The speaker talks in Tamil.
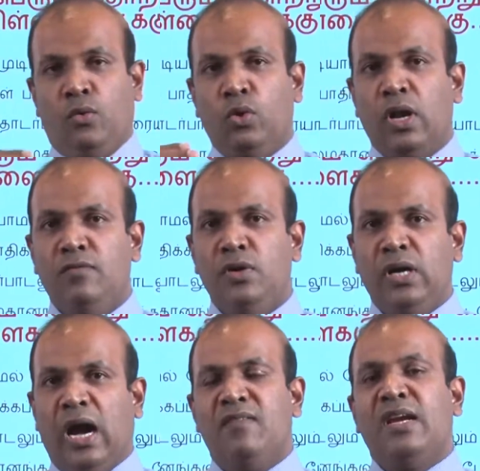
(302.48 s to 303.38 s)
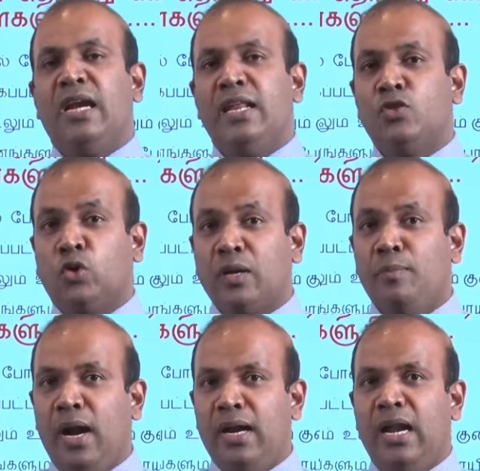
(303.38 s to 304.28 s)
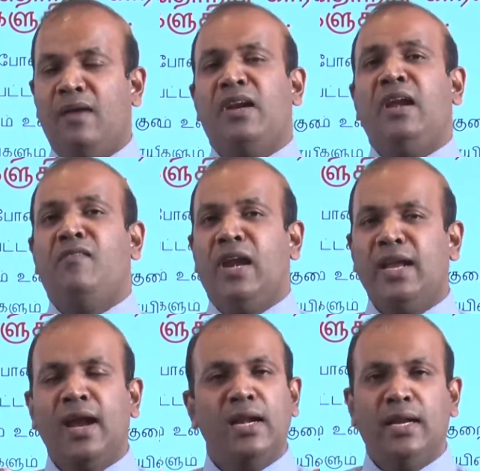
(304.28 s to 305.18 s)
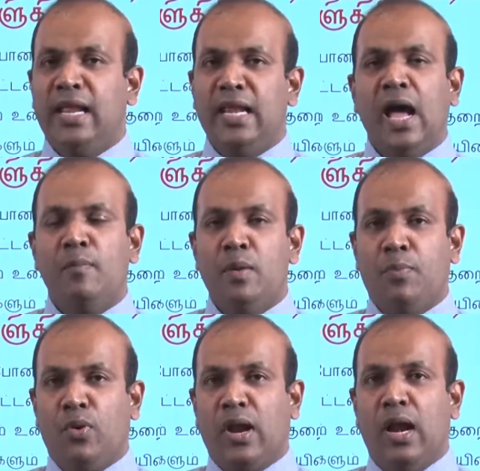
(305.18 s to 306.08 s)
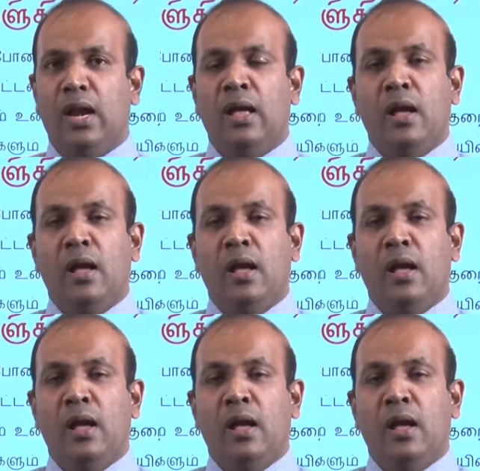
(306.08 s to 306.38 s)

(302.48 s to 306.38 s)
உறவு அவர்களின் தொடர்பாடல் அவர்களின் வழிகாட்டல் இல்லாமல் போனால்